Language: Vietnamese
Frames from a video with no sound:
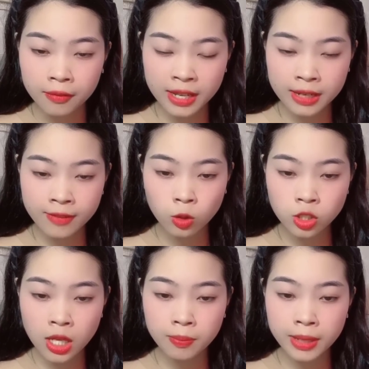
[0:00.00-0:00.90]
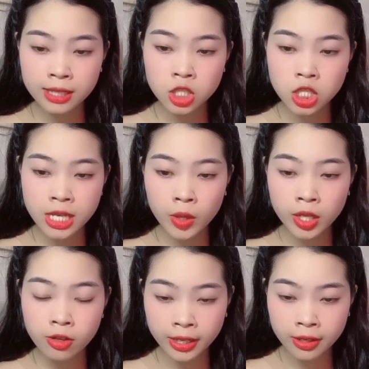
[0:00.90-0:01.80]
vặn vẹo thân mình treo
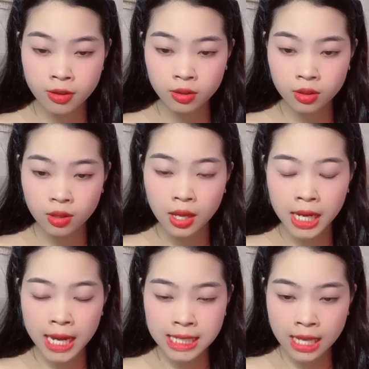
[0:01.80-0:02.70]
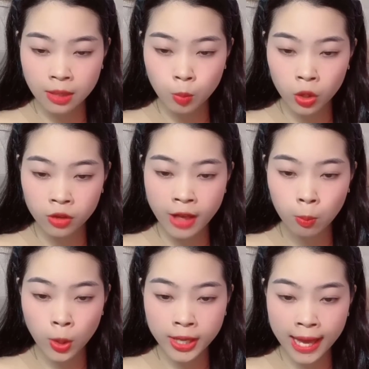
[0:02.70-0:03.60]
lên người Đức, ghé sát môi vào
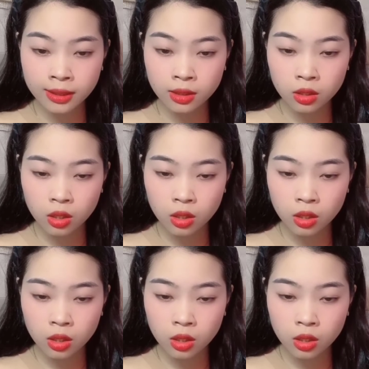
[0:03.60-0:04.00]
môi anh.